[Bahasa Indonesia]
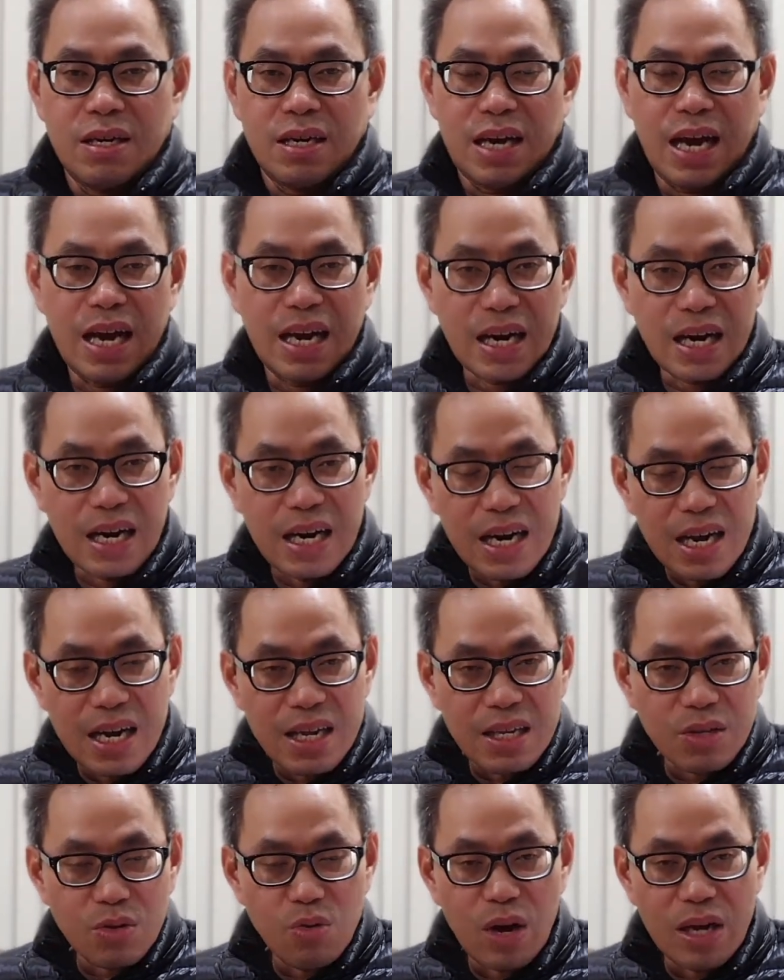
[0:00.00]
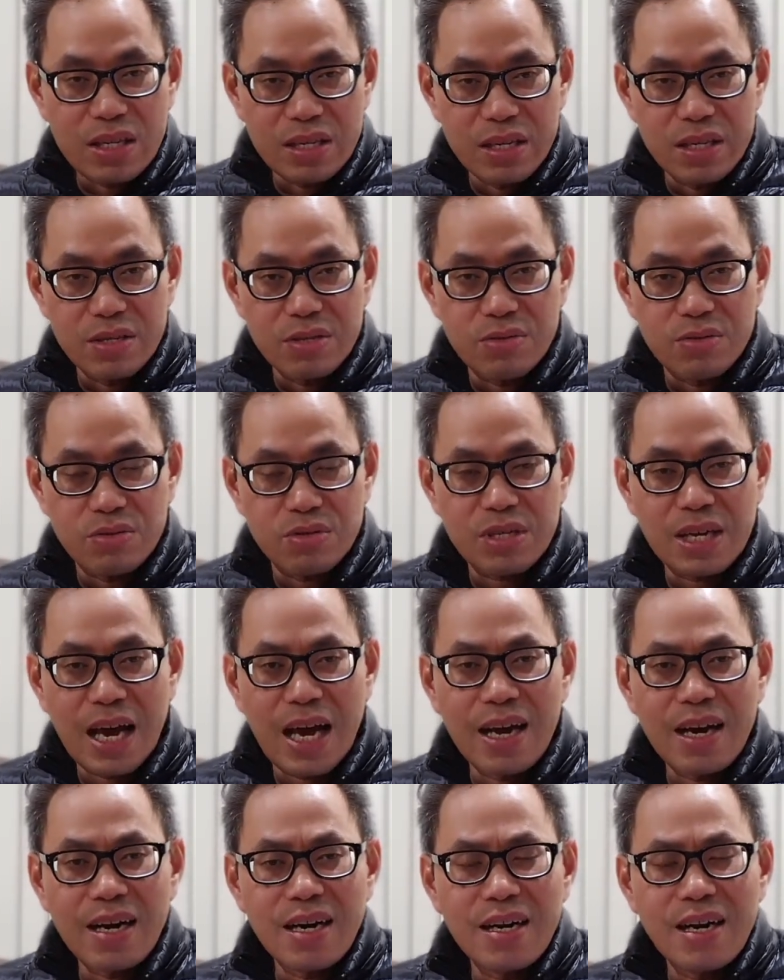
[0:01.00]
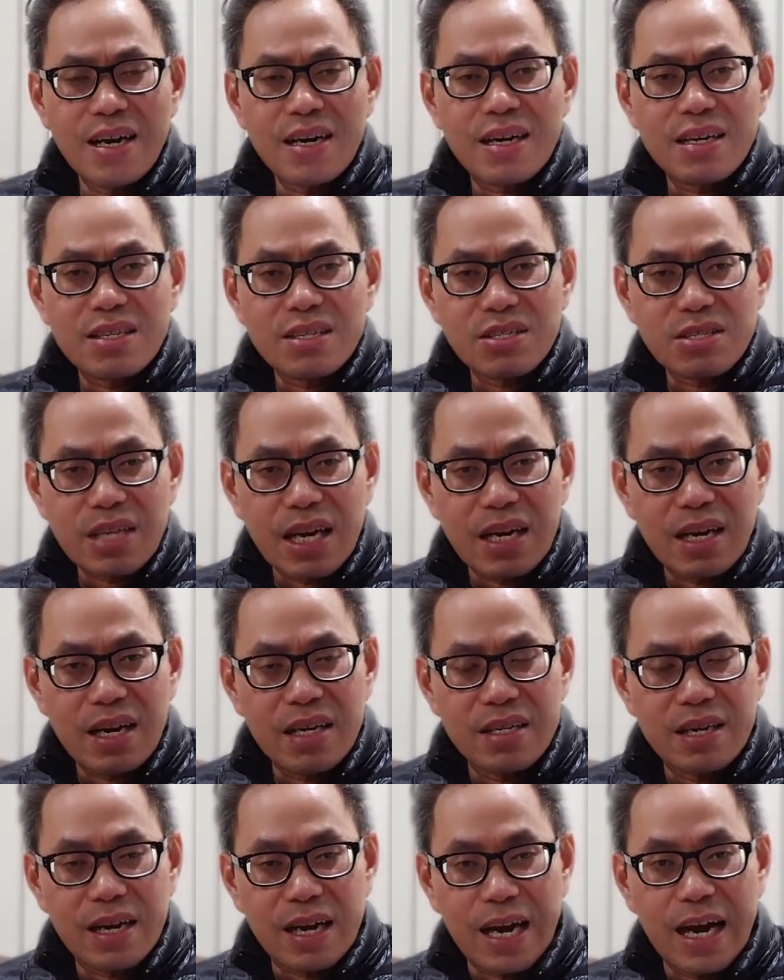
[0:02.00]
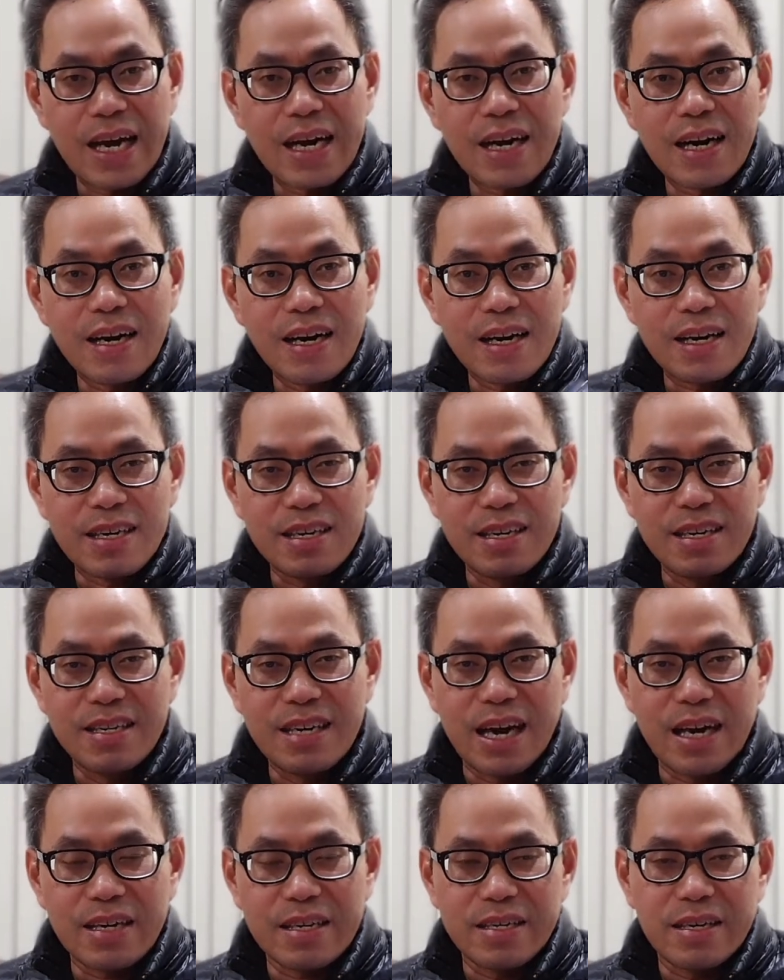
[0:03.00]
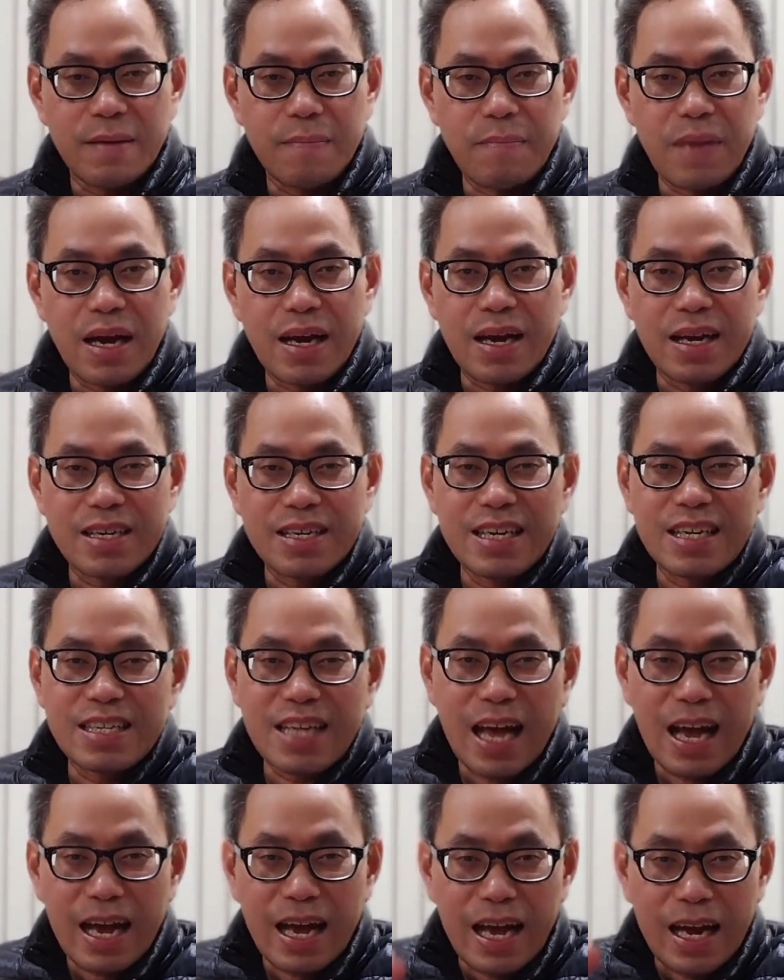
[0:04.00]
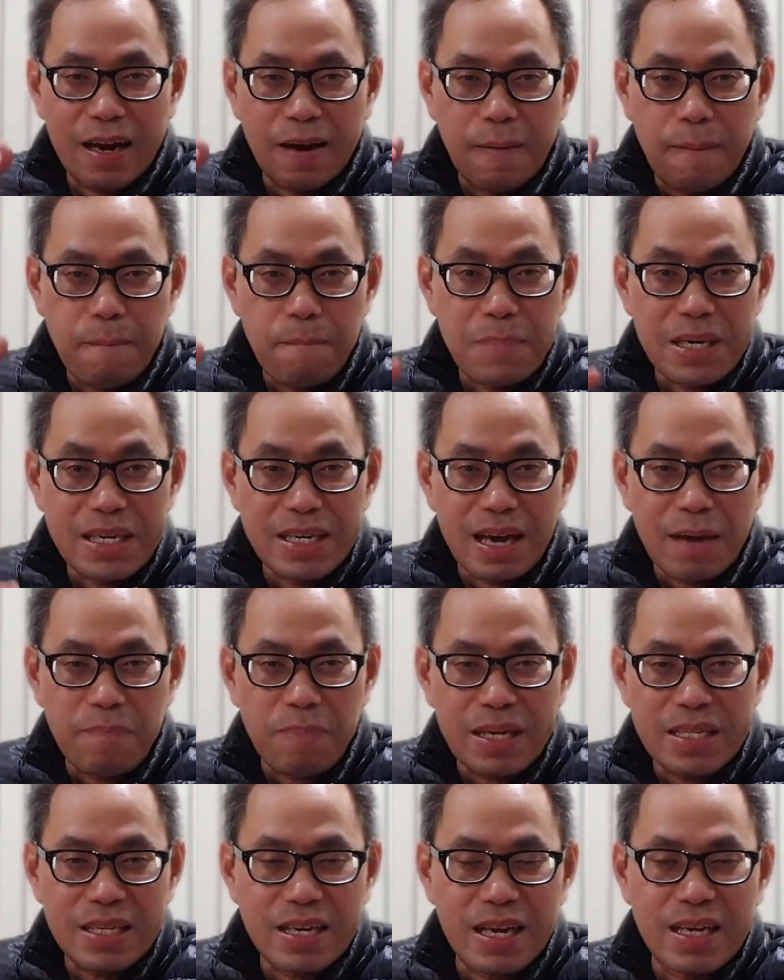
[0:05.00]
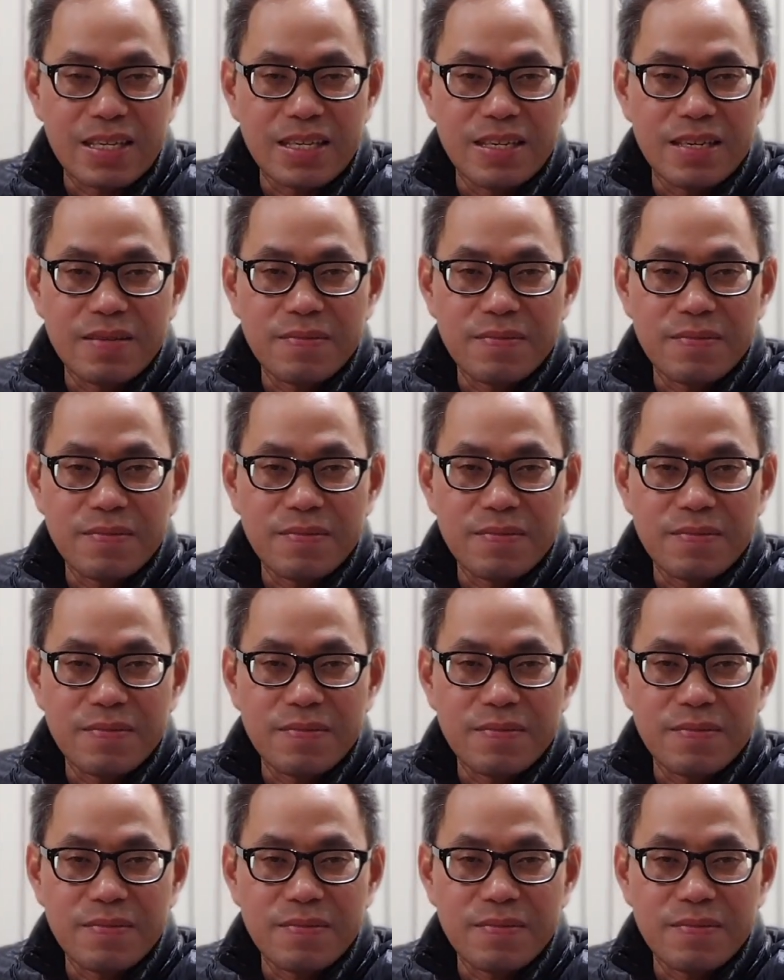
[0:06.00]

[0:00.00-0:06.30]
karena Tuhan Yesus, karena rencananya, karena kehendaknya, maka kita akan mendapatkannya.